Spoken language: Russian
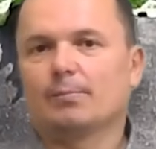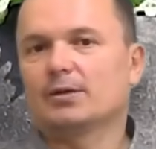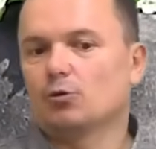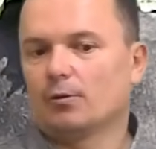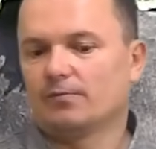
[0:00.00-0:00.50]

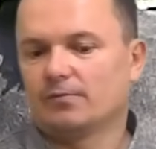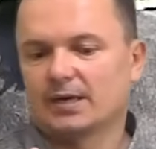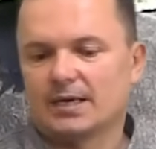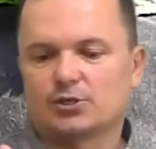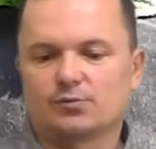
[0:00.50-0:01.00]
Потом,
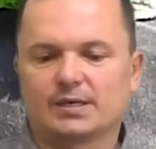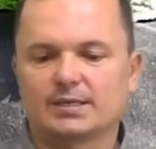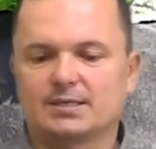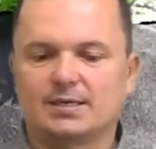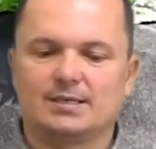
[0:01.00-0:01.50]
выращивая
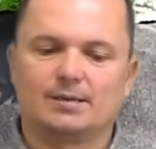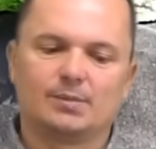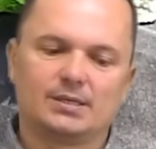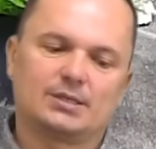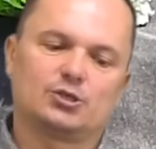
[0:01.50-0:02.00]
растения,
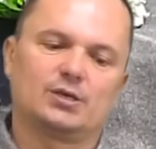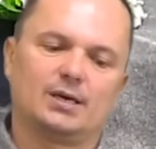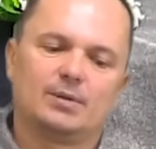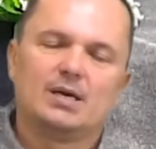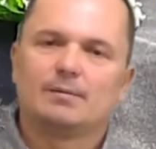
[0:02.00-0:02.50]
мы
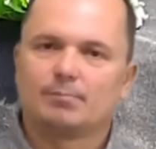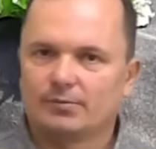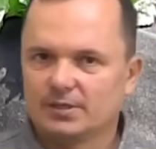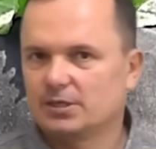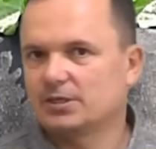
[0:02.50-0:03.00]
начинаем
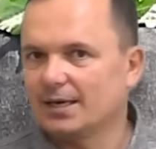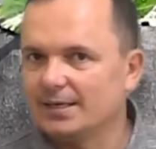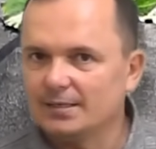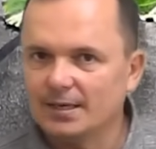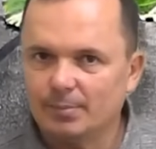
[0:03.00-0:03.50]
проводить
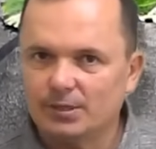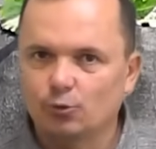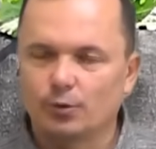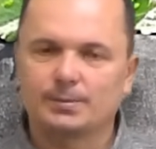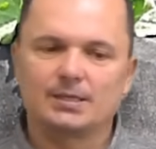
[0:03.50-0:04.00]
калийные
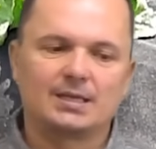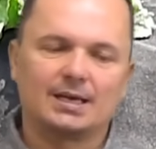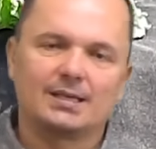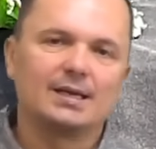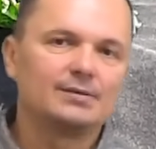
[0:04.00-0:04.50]
подкормки
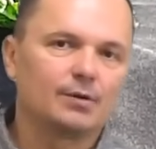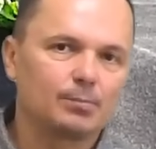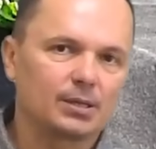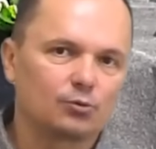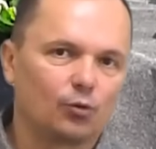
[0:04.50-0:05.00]
для налива
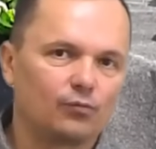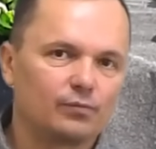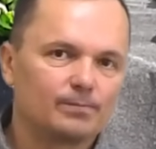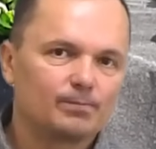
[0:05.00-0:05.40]
плодов